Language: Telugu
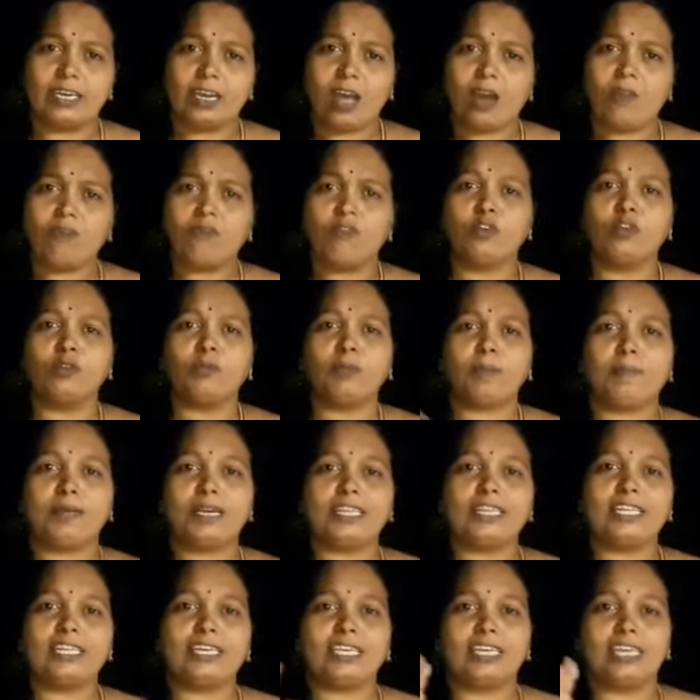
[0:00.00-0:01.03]
నా ఫోన్ మా పిల్లల
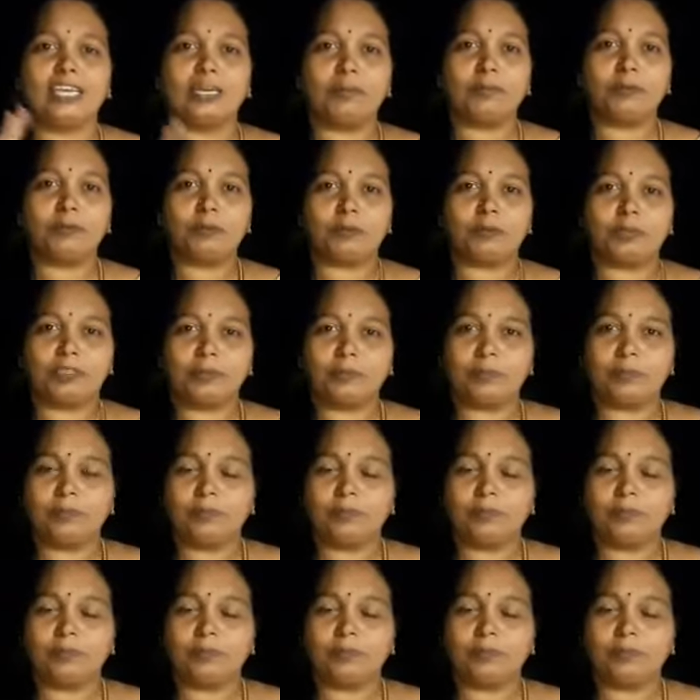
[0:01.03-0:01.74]
దగ్గరికి వెళ్ళిపోతుంది